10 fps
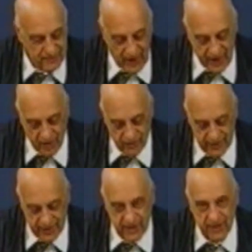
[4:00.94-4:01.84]
Ecco,
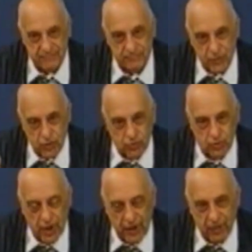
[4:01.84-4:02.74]
vedete,
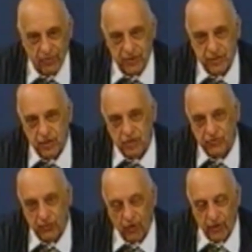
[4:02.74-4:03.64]
scusate questi
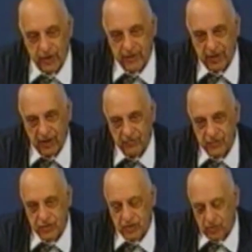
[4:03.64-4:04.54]
sfoghi in
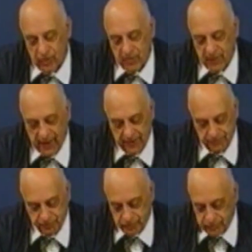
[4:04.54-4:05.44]
televisione, ma